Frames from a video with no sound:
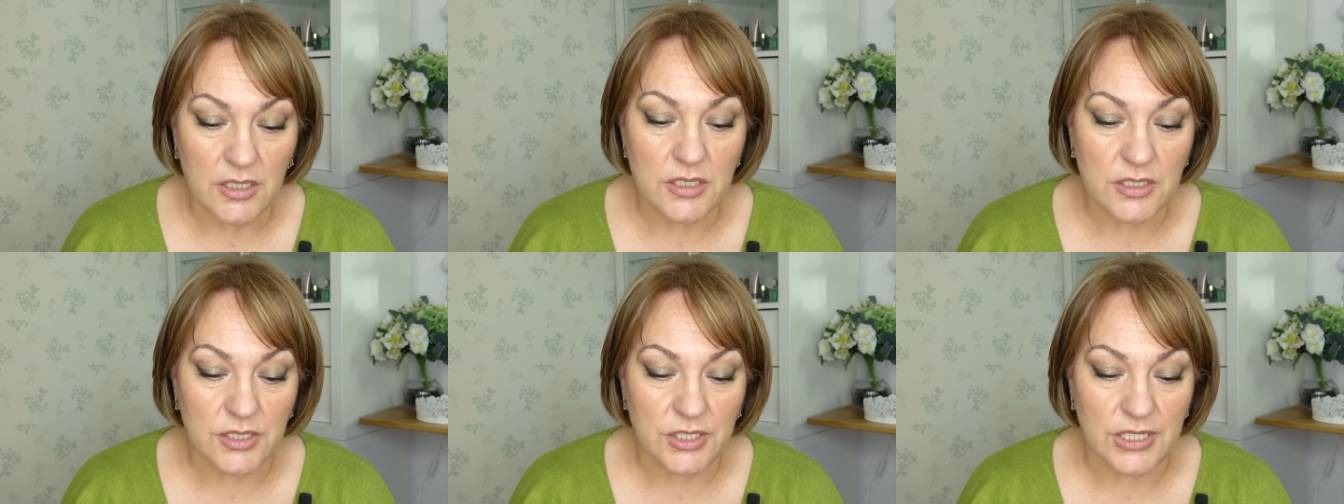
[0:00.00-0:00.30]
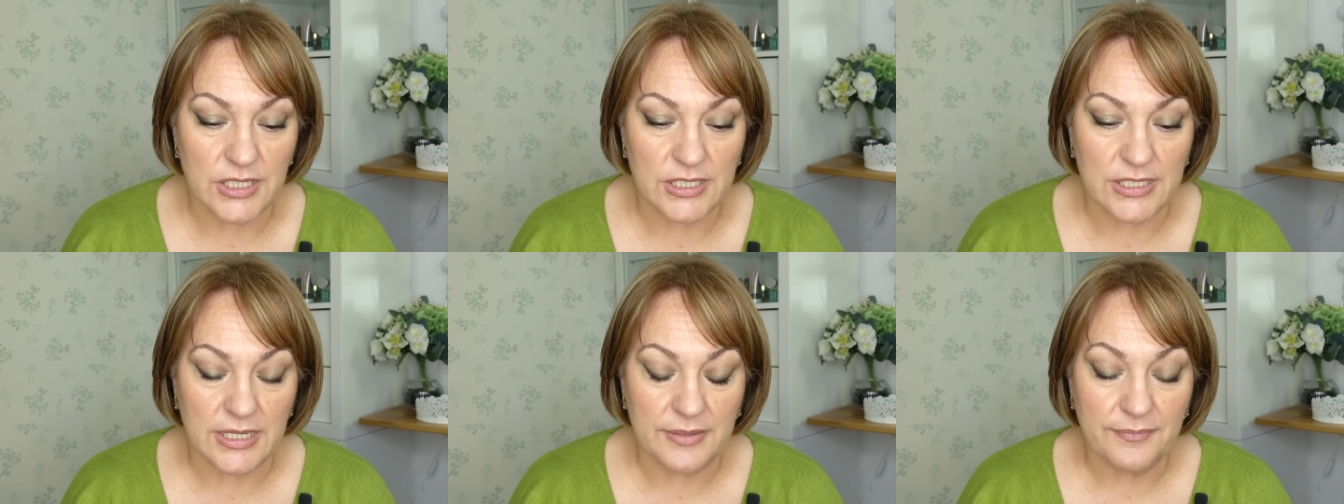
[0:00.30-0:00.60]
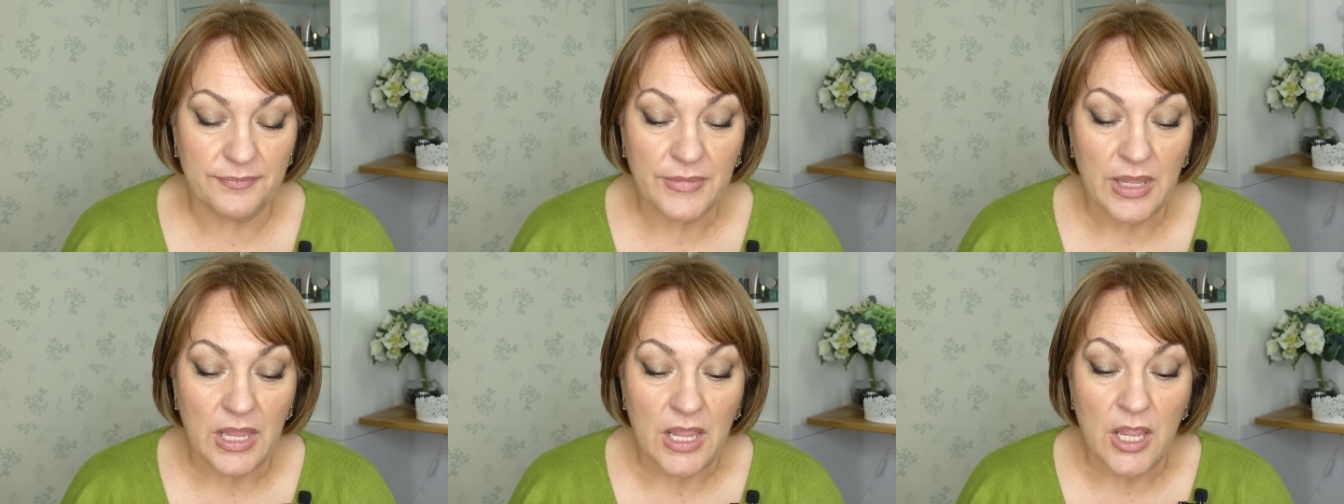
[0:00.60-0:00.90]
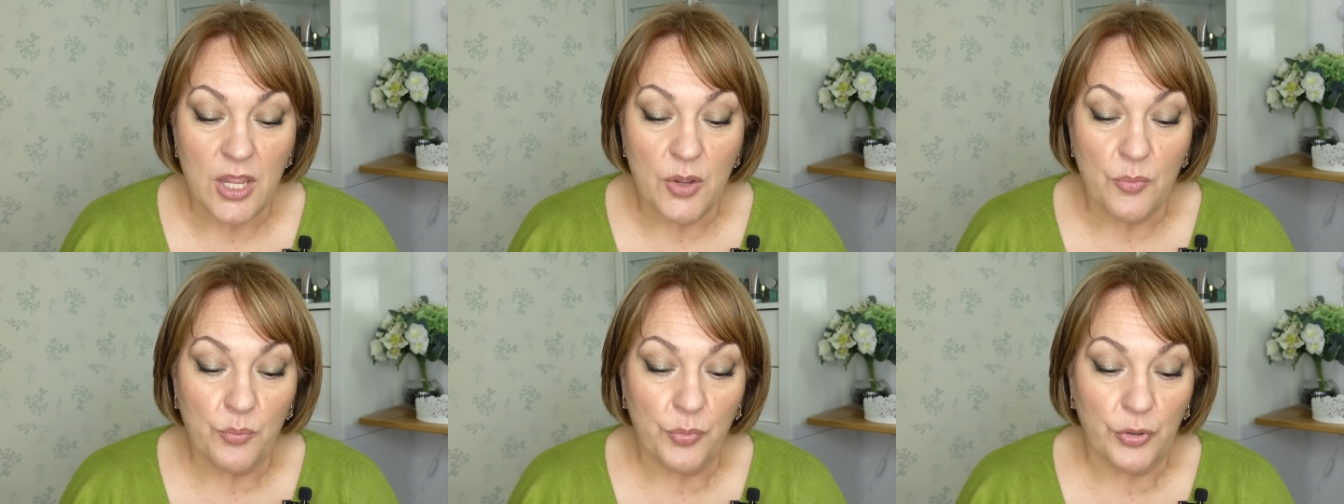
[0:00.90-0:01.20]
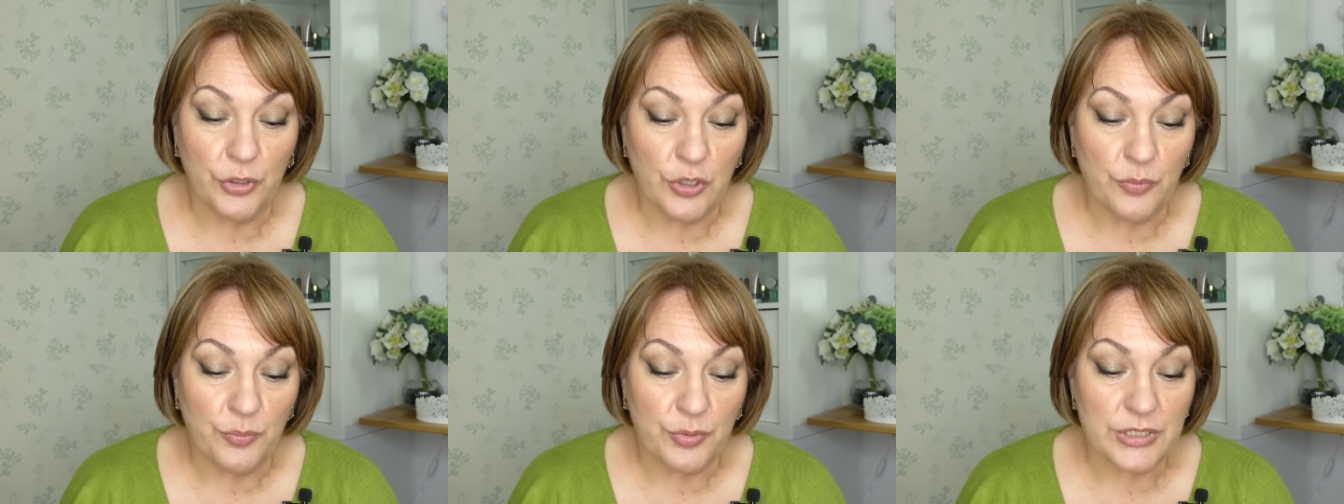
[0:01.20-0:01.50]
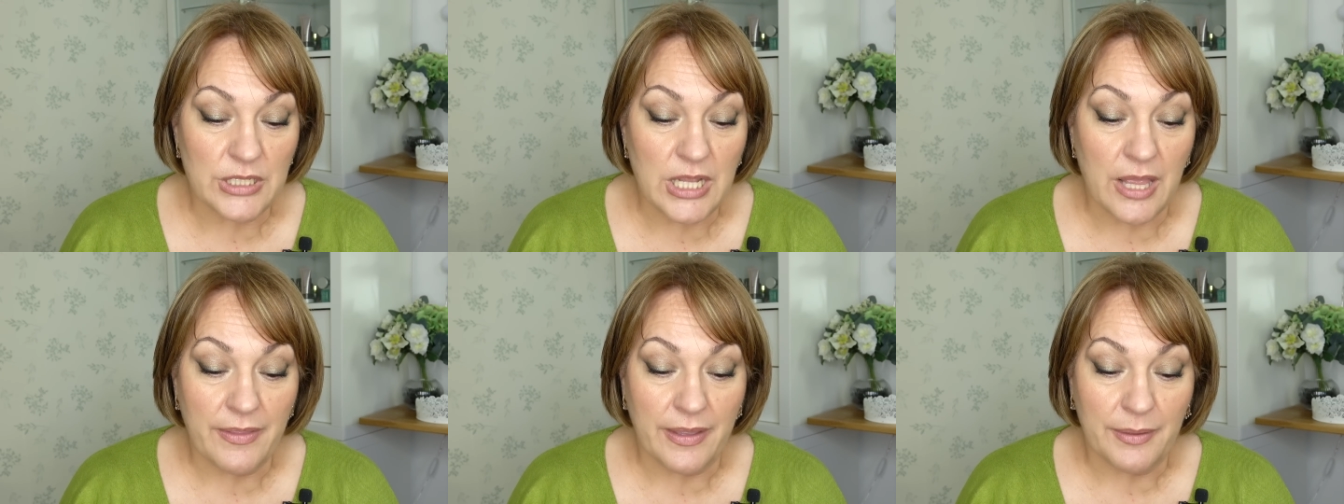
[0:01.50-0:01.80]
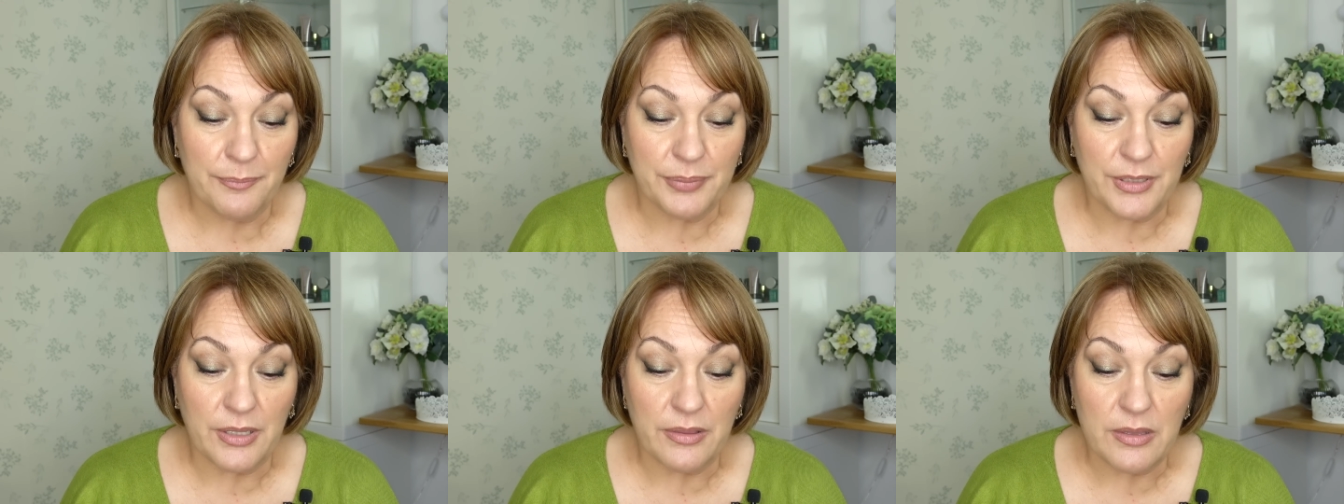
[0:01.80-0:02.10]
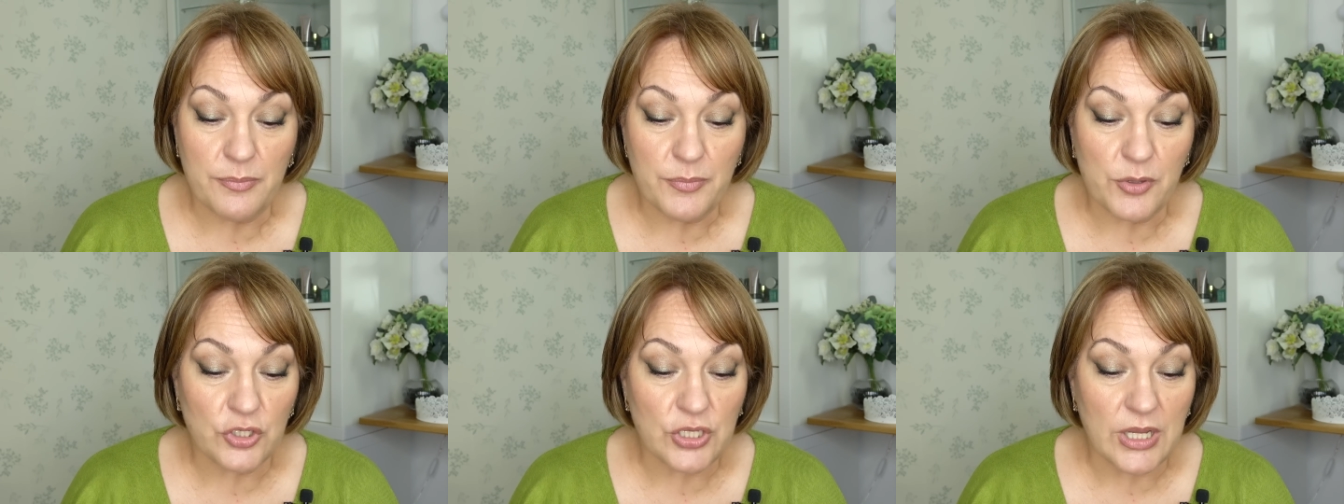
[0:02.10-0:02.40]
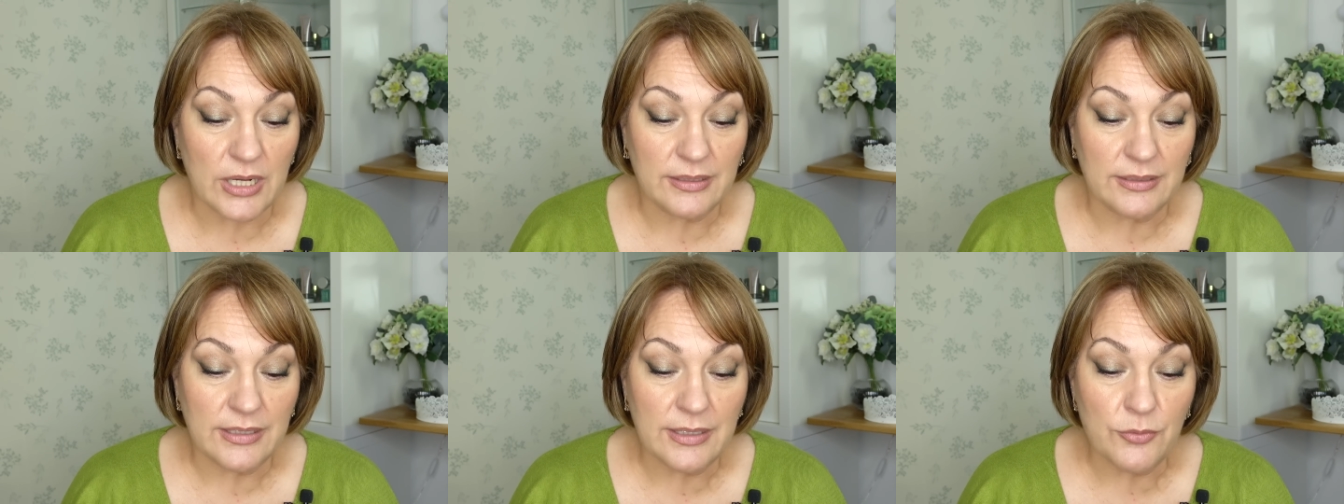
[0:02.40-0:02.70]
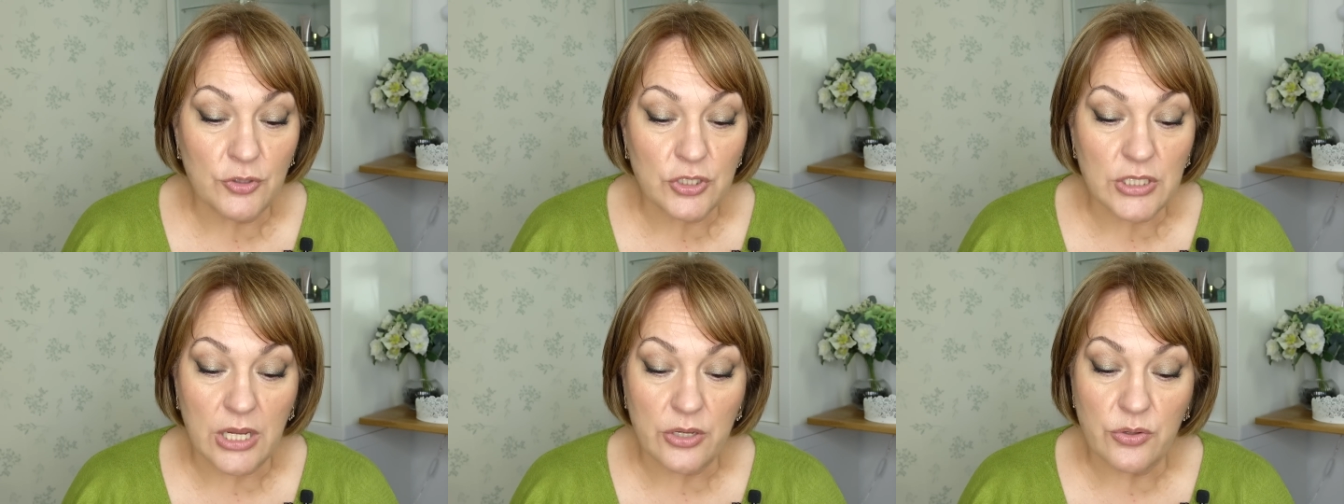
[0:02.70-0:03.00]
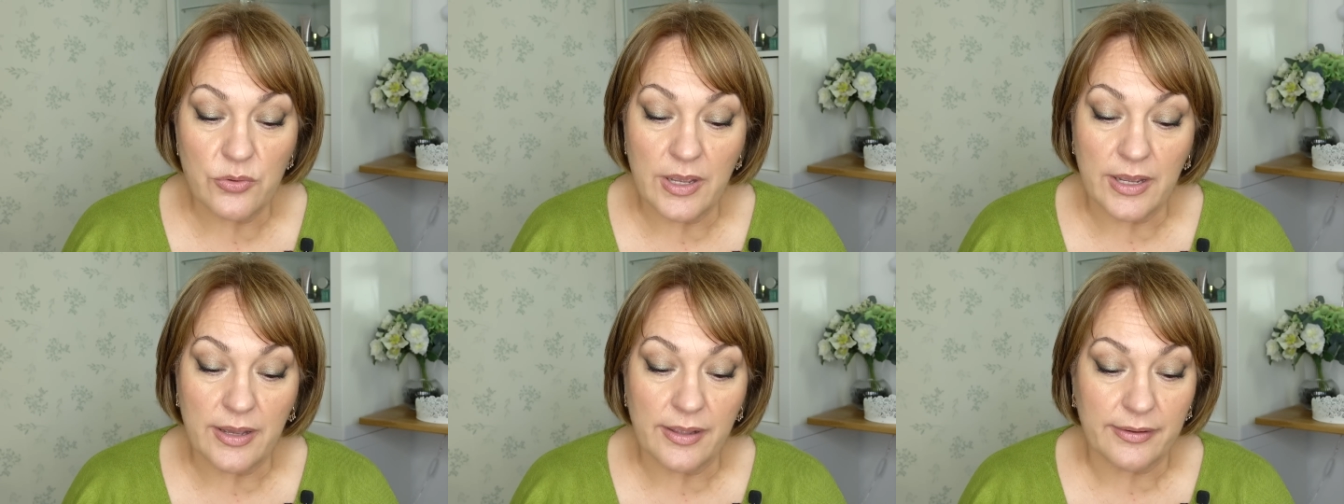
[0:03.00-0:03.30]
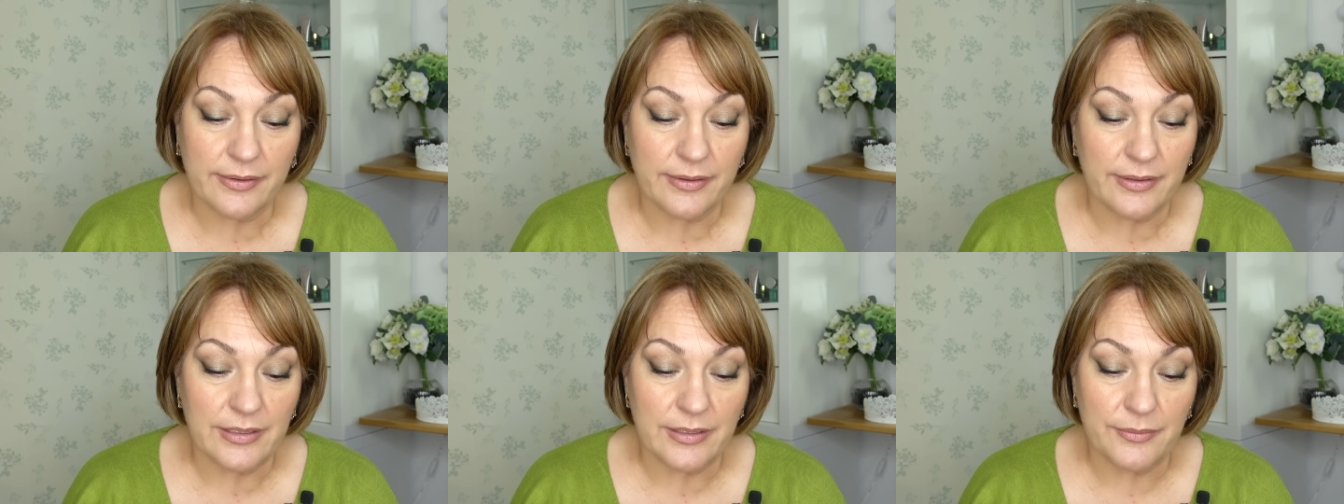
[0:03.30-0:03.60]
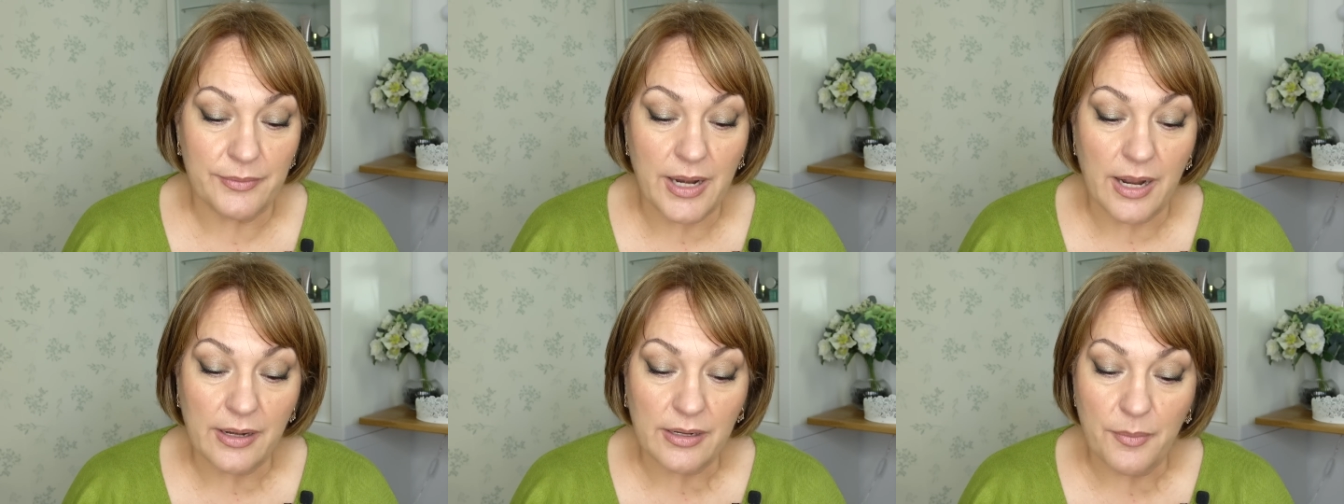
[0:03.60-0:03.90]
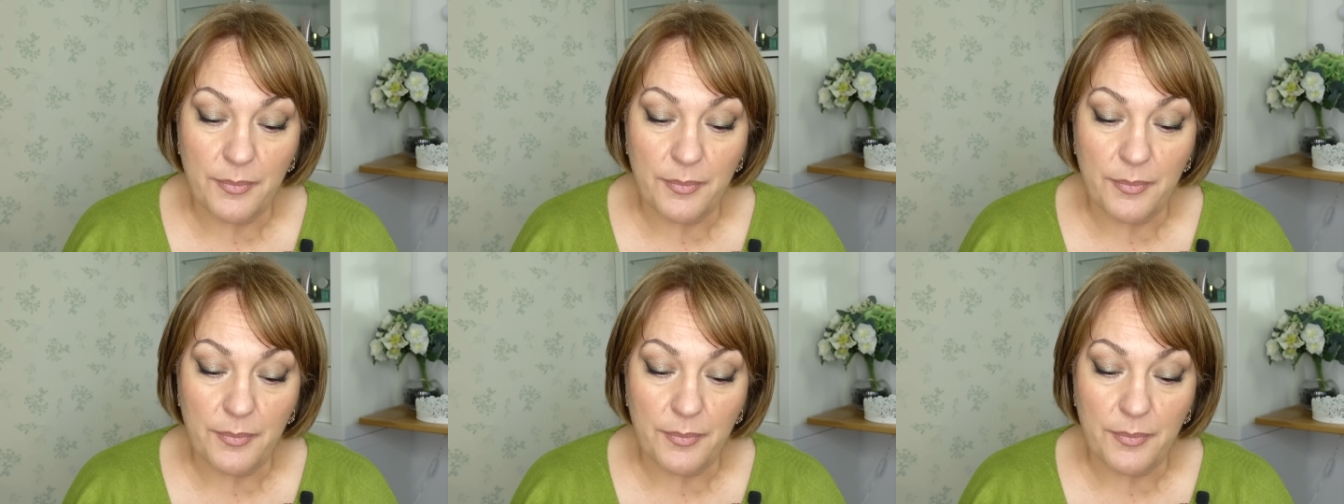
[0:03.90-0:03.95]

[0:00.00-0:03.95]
Sí, sí. Bueno, pues nada, principios activos que ayudan a reequilibrar,